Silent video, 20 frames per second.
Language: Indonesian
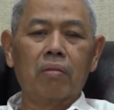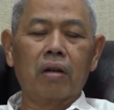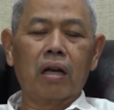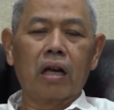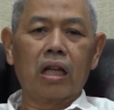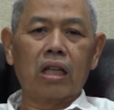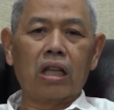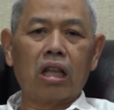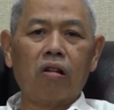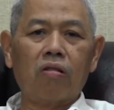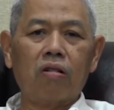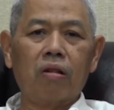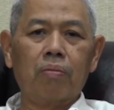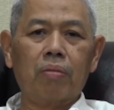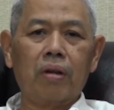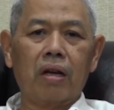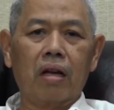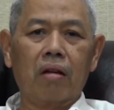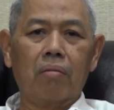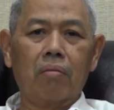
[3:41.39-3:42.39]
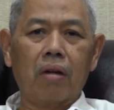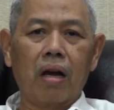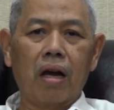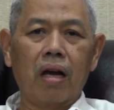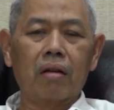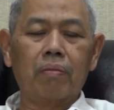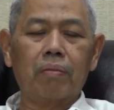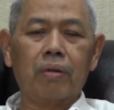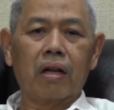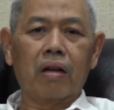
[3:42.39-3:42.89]
mengetahui
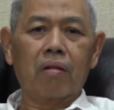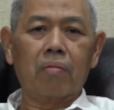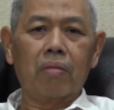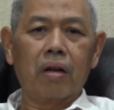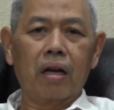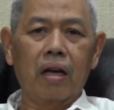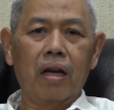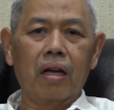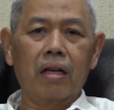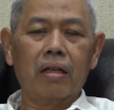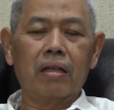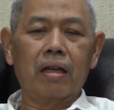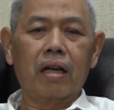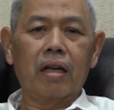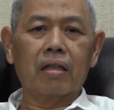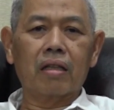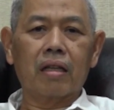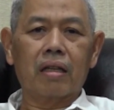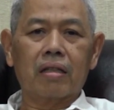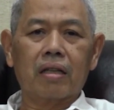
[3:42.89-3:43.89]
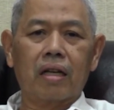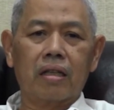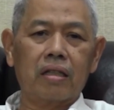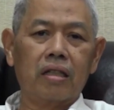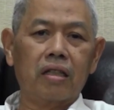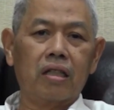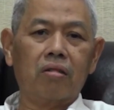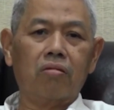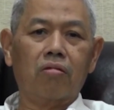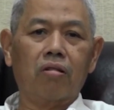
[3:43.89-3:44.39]
perkembangan-perkembangan yang
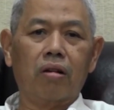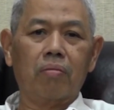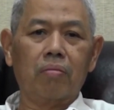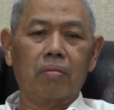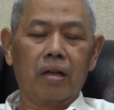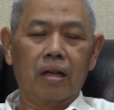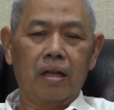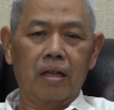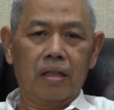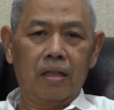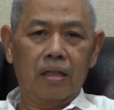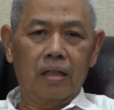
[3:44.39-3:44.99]
terjadi di UMK.